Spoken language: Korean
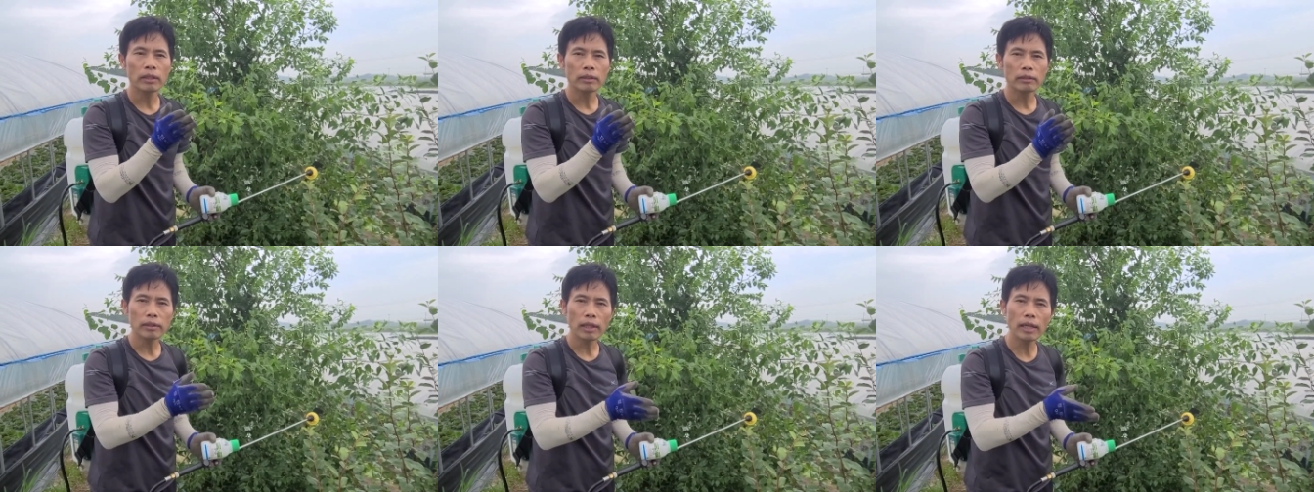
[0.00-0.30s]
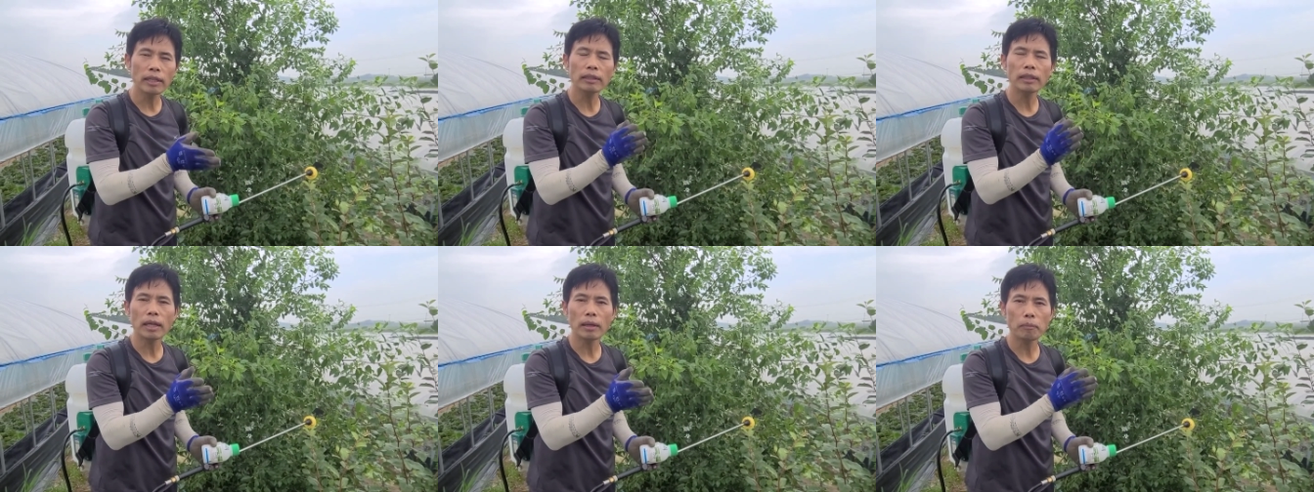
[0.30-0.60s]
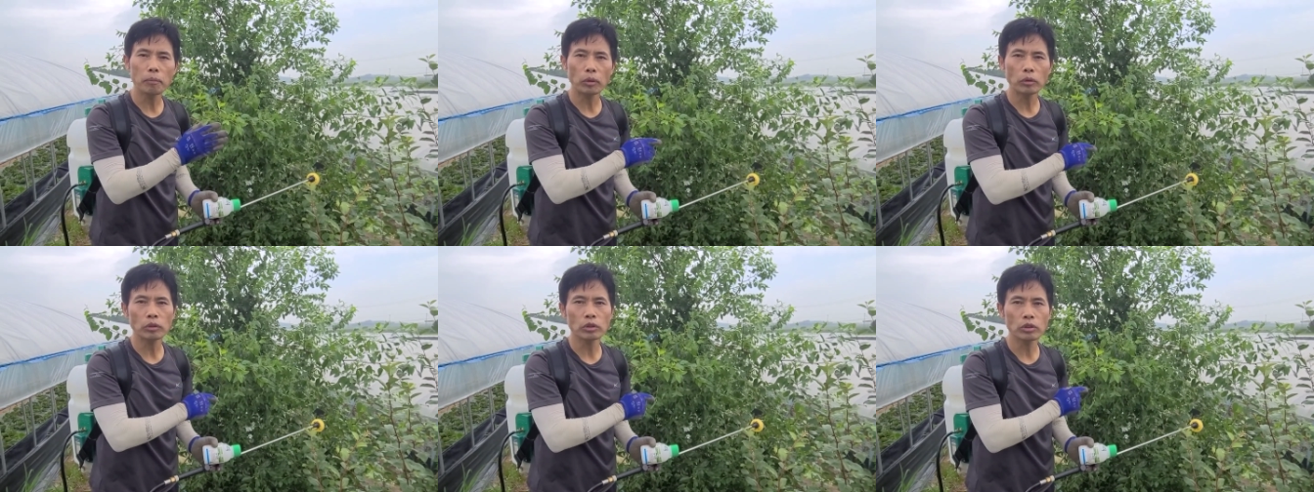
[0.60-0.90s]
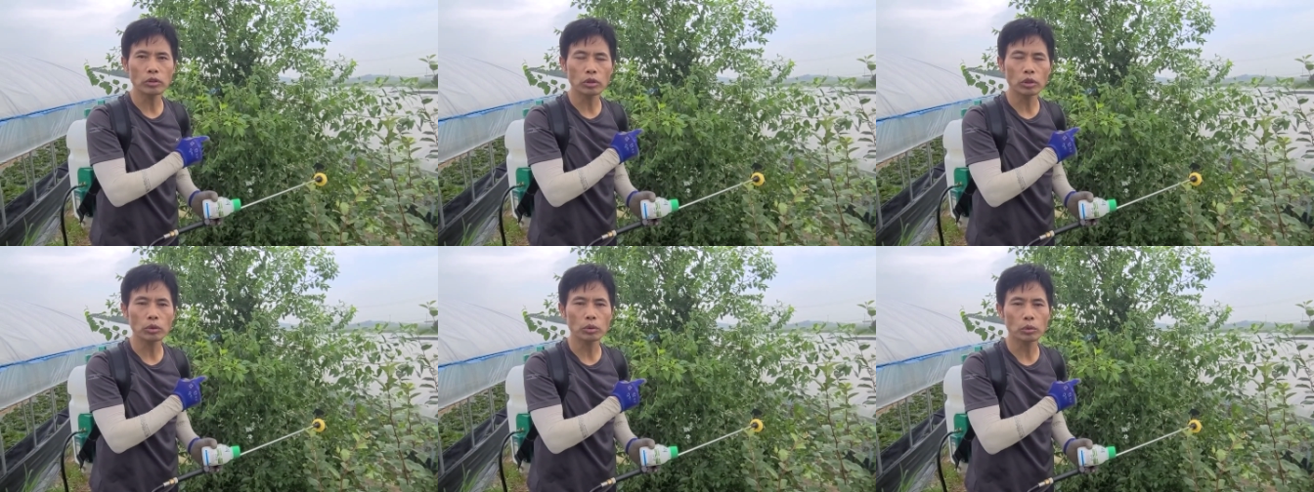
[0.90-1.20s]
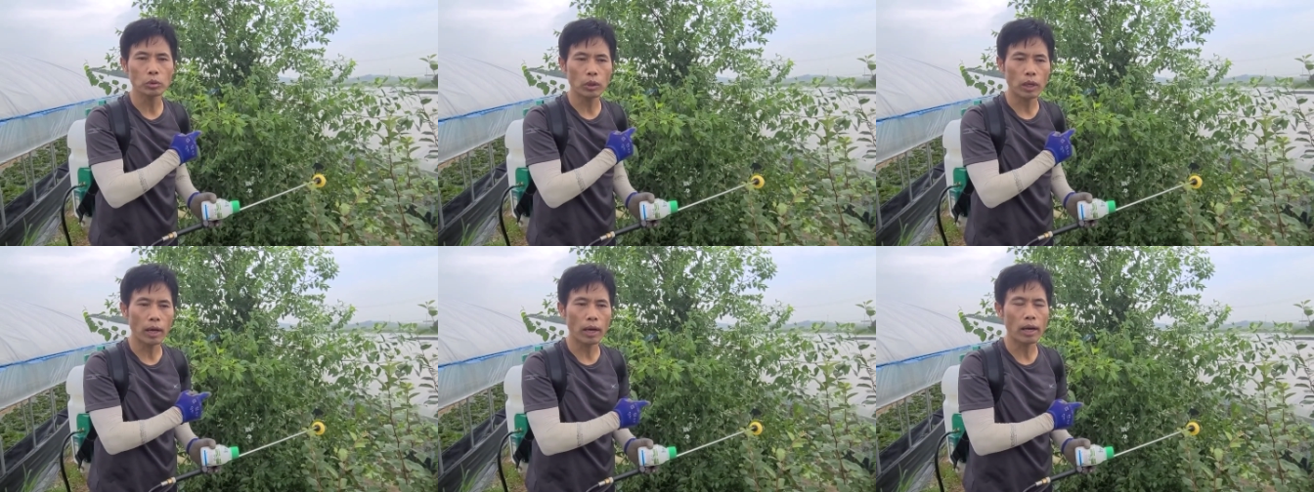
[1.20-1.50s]
세네 번은
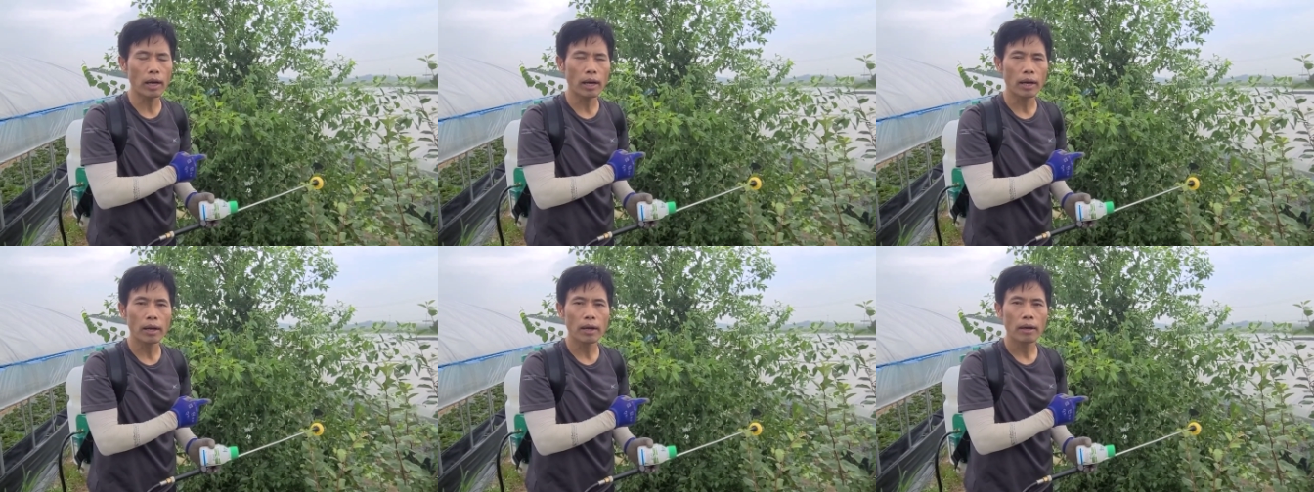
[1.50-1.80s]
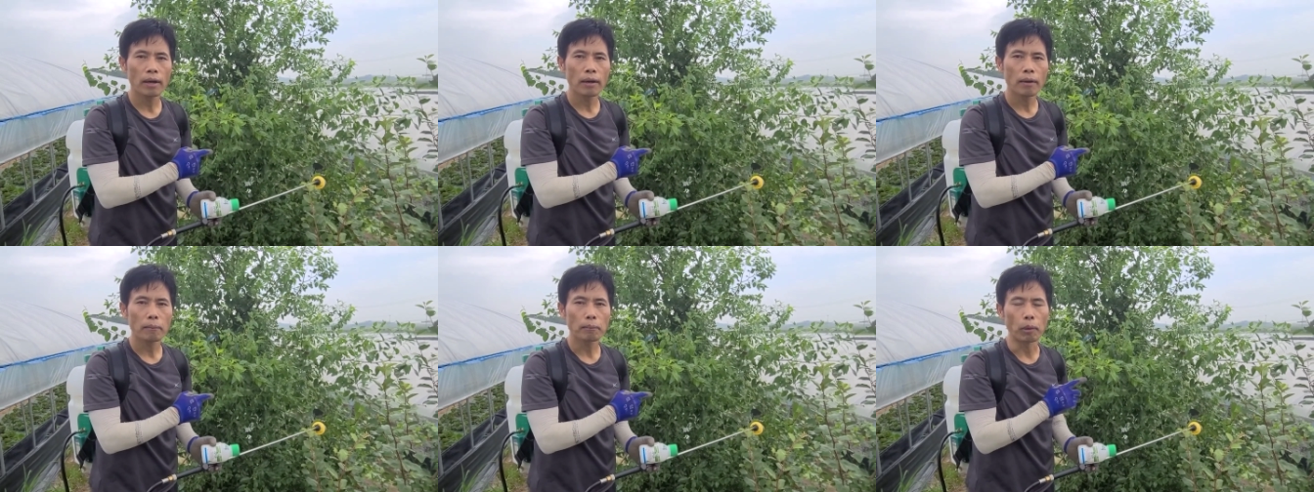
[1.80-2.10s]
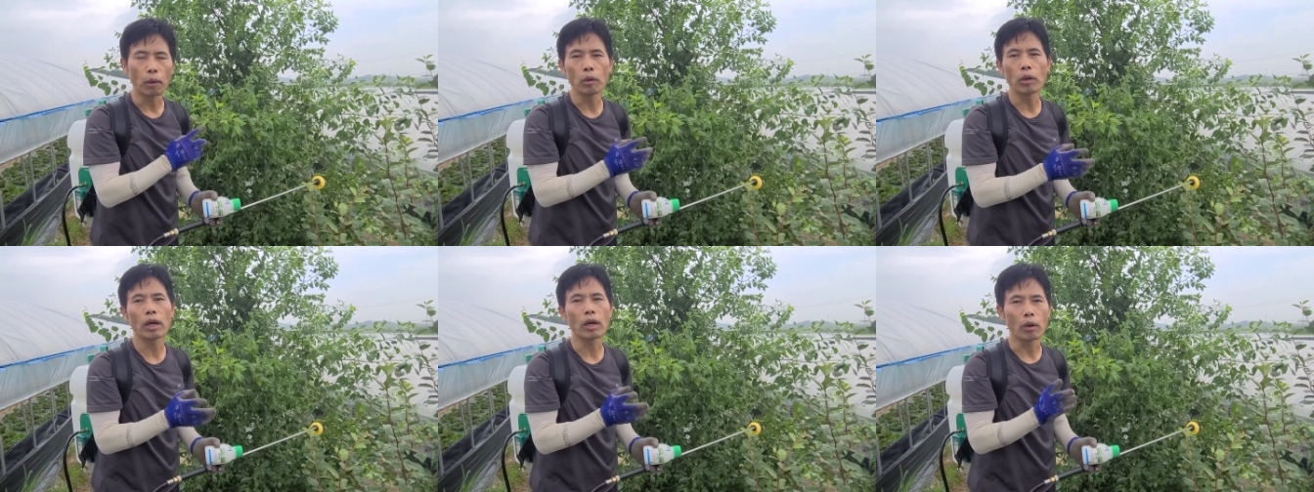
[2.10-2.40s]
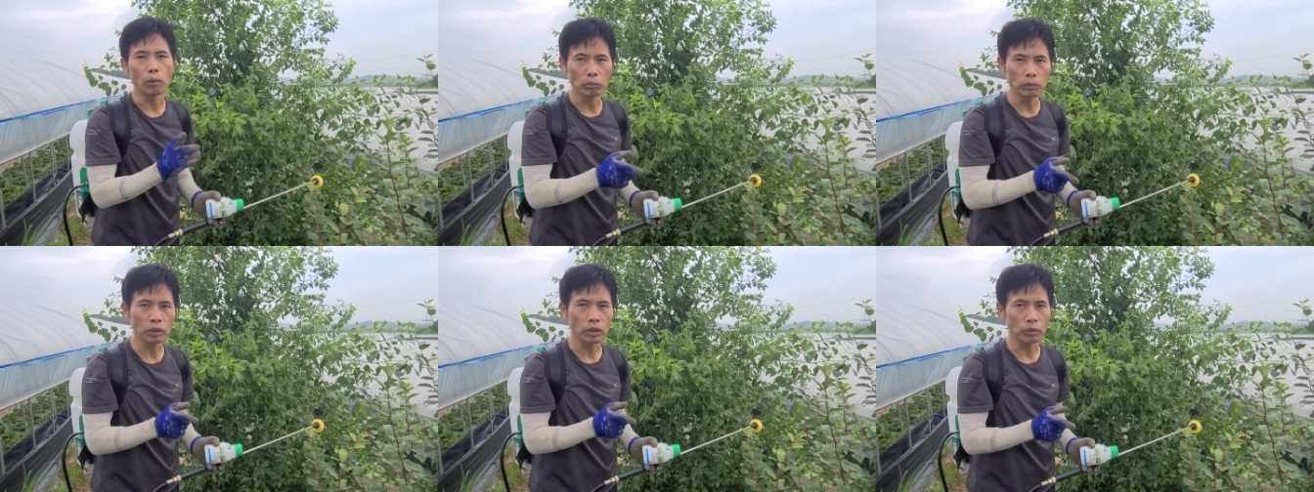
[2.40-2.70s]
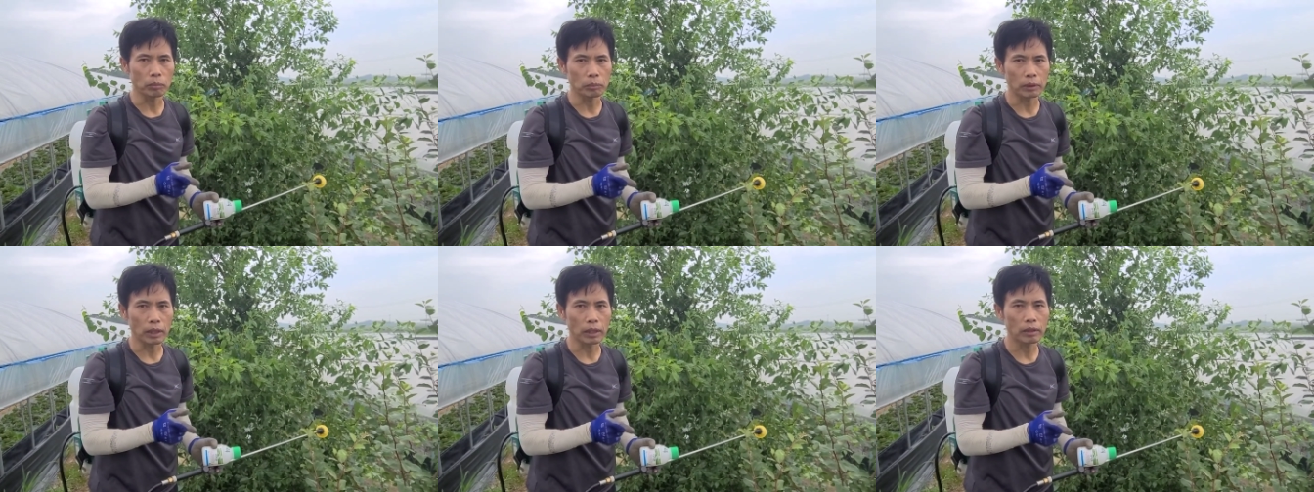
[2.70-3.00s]
쳐줘야 벌레가 없는
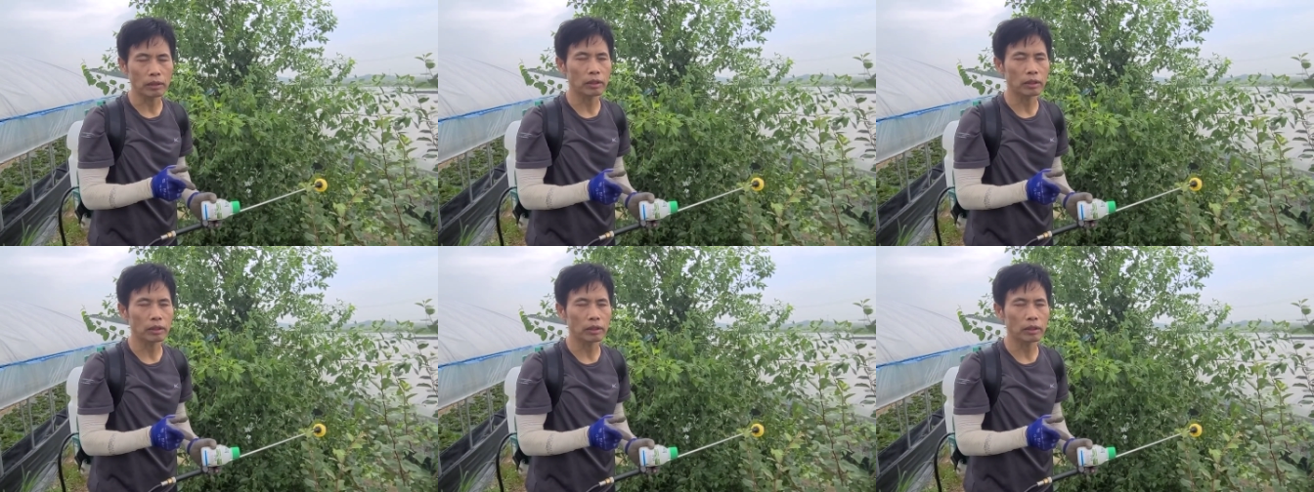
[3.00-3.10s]
겁니다.